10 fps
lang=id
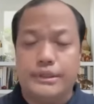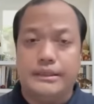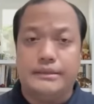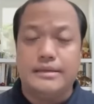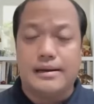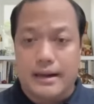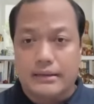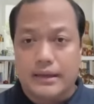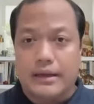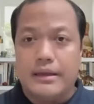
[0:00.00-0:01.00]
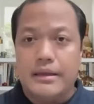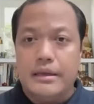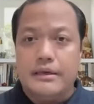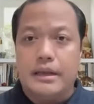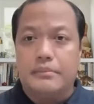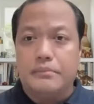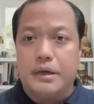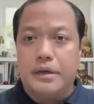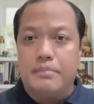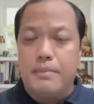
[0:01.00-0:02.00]
di Jakarta dan
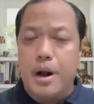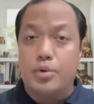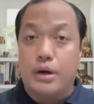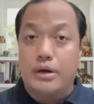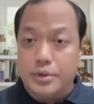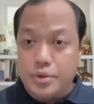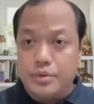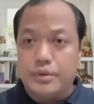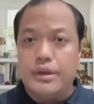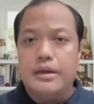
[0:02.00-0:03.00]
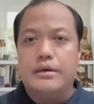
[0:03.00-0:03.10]
e, pembangunan gedung